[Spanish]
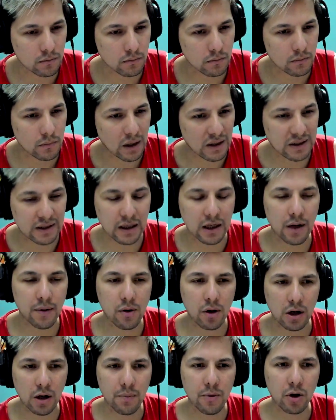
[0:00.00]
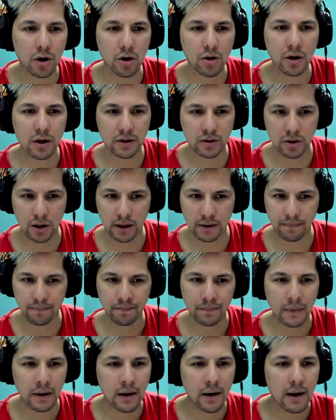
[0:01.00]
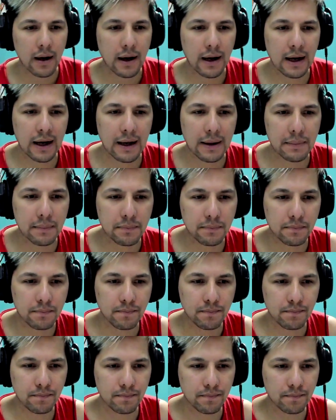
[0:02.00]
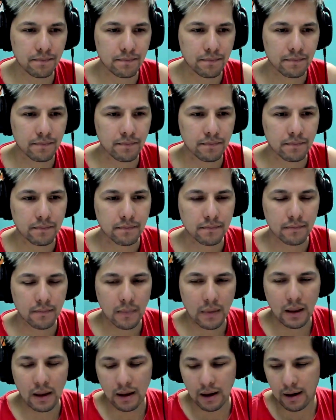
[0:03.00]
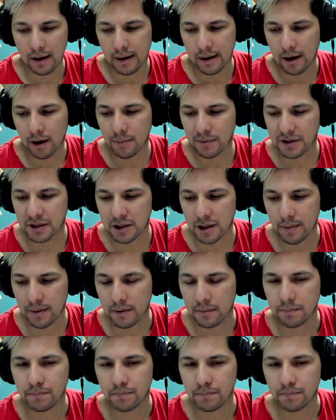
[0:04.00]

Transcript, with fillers: Si tiene videoclip, lo quiero reaccionar. Em, ¿Cómo se llama?